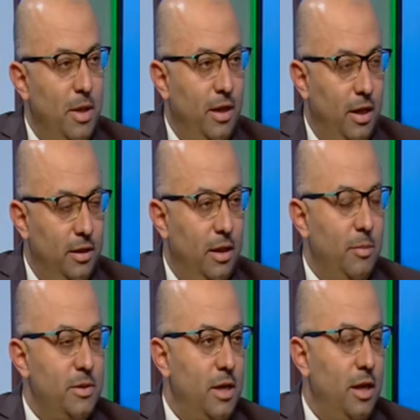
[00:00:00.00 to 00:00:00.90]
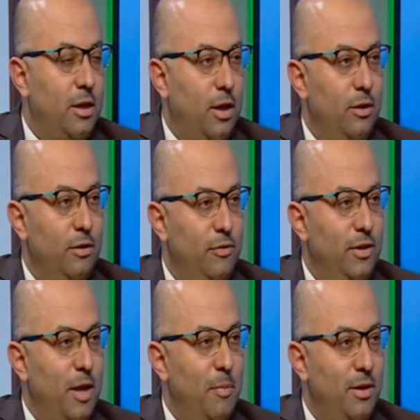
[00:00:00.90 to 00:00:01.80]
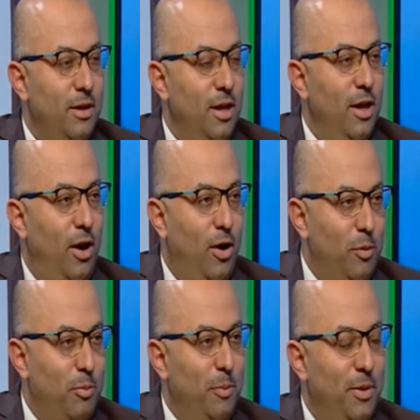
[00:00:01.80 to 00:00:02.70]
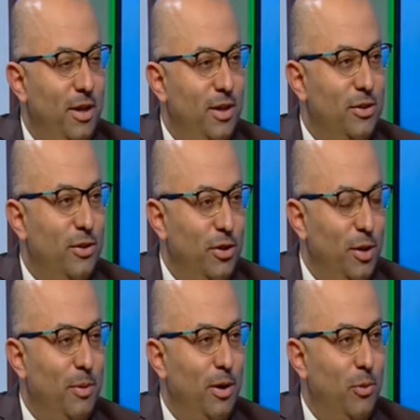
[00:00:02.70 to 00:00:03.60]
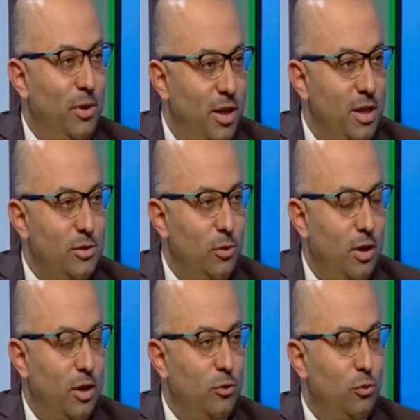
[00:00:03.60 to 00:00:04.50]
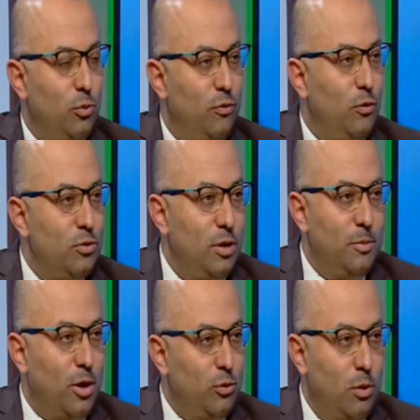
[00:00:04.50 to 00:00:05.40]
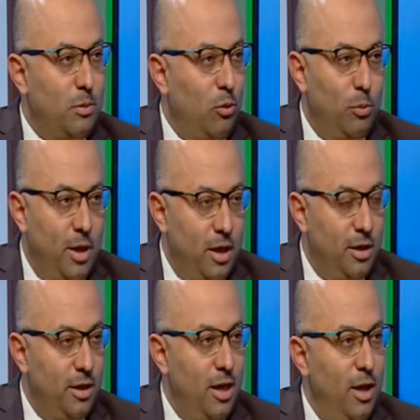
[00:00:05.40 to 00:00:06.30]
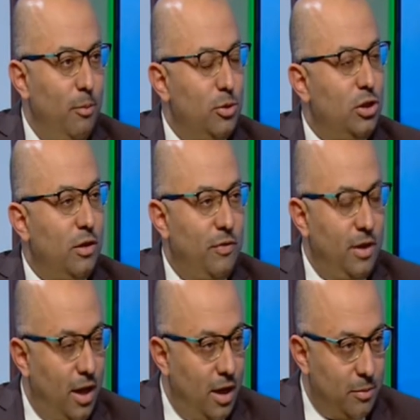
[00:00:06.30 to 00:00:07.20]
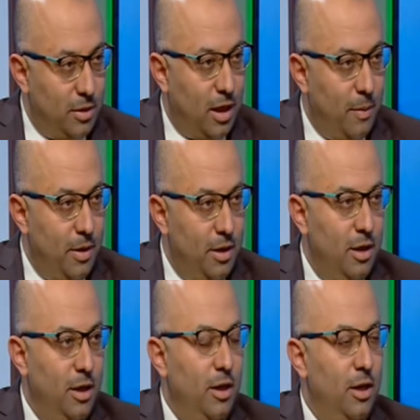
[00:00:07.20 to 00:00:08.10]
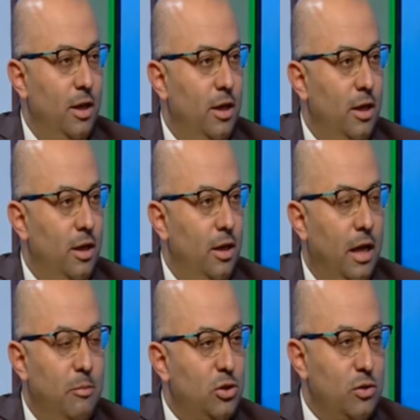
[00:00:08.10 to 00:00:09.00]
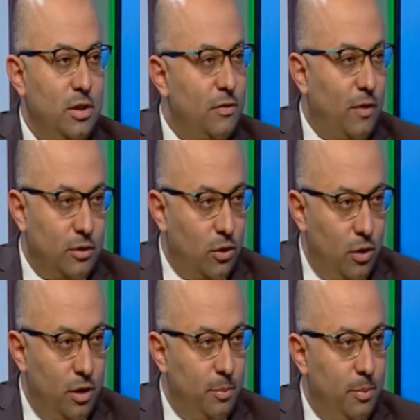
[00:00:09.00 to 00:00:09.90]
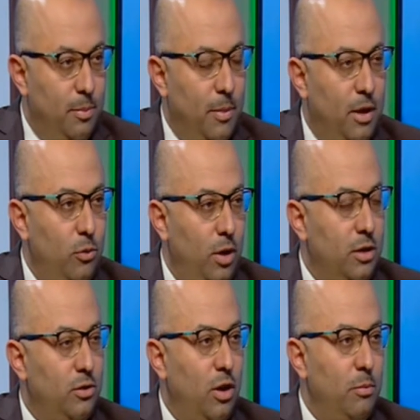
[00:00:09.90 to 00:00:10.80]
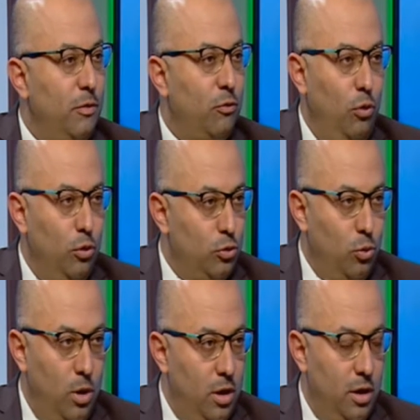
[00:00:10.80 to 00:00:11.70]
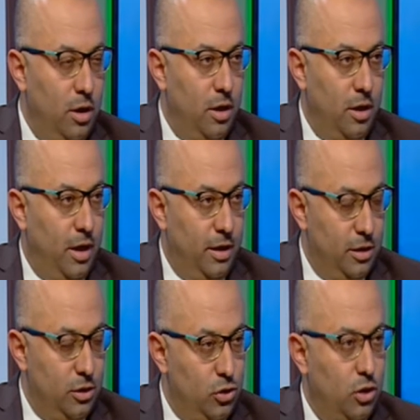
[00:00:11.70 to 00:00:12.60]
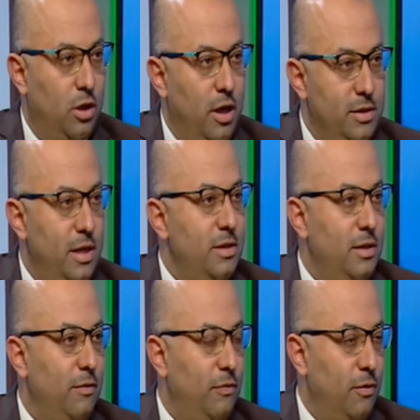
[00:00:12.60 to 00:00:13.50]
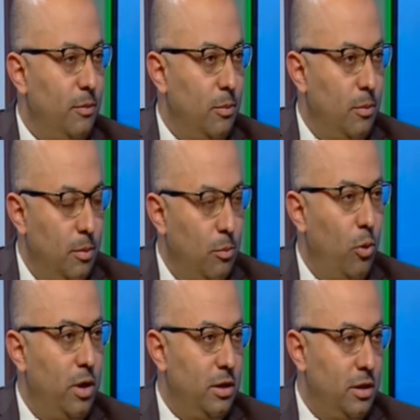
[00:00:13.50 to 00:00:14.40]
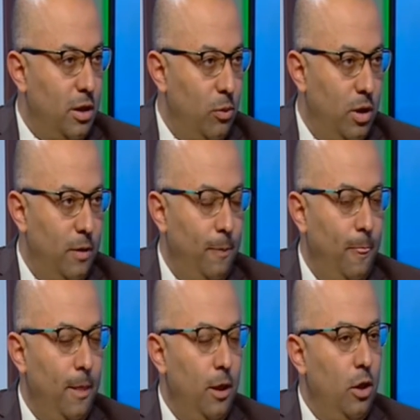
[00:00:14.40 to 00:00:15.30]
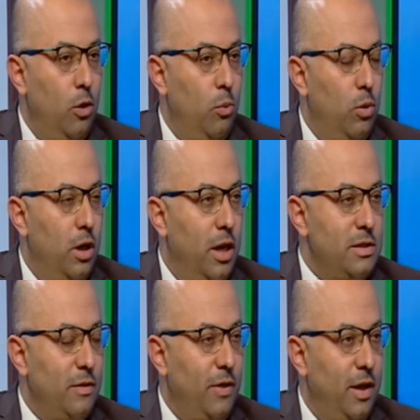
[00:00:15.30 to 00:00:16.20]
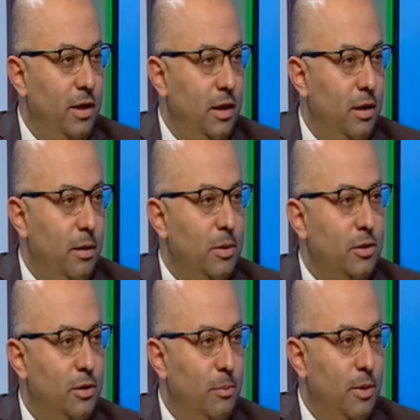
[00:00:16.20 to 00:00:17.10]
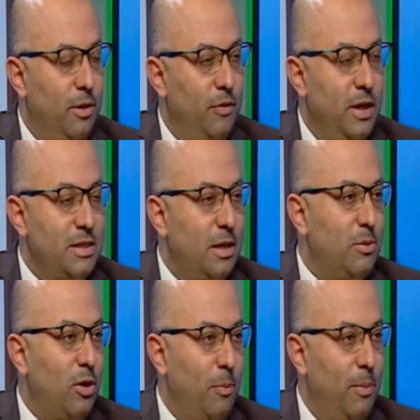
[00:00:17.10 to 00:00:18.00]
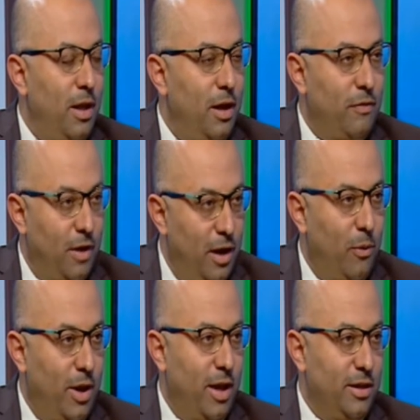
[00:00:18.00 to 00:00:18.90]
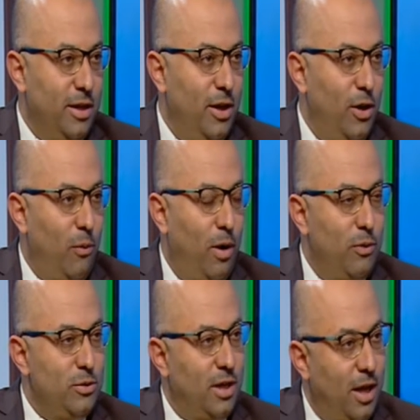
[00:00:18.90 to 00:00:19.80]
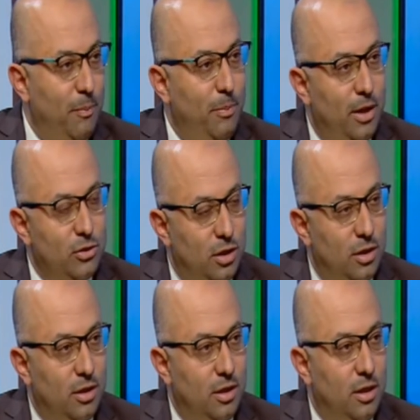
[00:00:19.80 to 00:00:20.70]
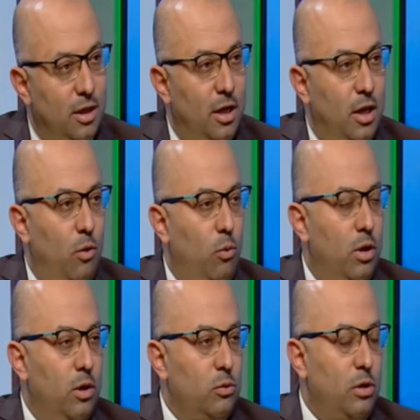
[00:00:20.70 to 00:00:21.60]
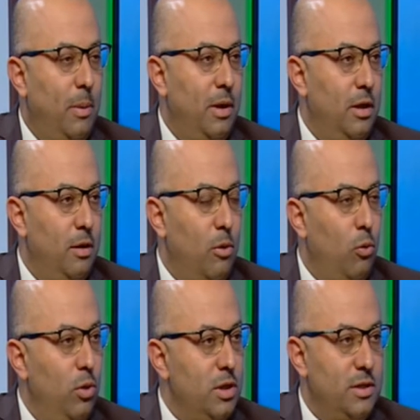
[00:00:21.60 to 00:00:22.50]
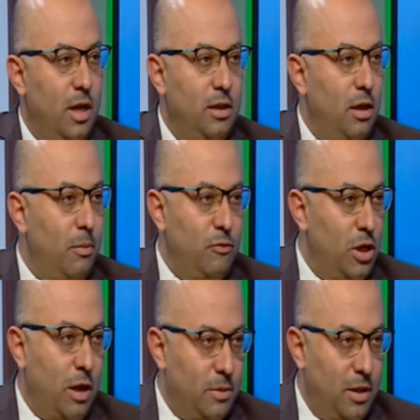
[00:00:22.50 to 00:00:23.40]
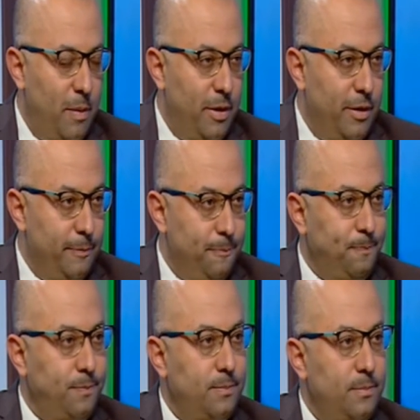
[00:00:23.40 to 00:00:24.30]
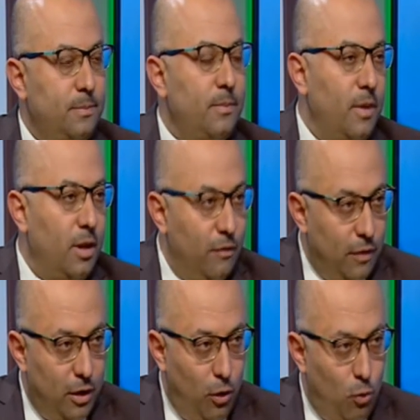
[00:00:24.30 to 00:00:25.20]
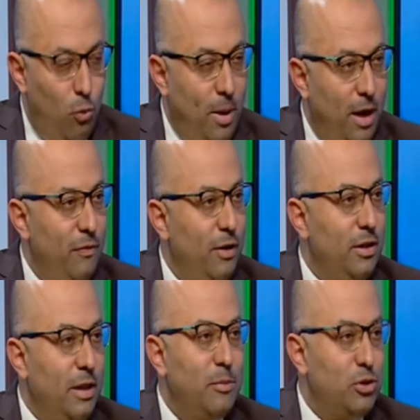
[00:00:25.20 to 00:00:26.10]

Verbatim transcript: يعني ده دا مثال كان في دايما حرب بين الضريبه والناس يقول لك انتوا فلوسنا بتاخدوها بتعملوا بيها ايه م. مش شايفين حاجه بتتعمل آه لا مش عاوزين ندفع ضرايب مع انه يعني الضرايب دي في كل الدول آه، يعني شق اساسي في من موارد الدوله م. وللاسف يعني احنا هنا بنت... في ناس كده بتهرب منها فهلوه يعني م. وعاوز يخبي عشان و... وطبعا المقوله السائده مفيش حاجه بتتعمل فالحكومه عارفه ان ده مش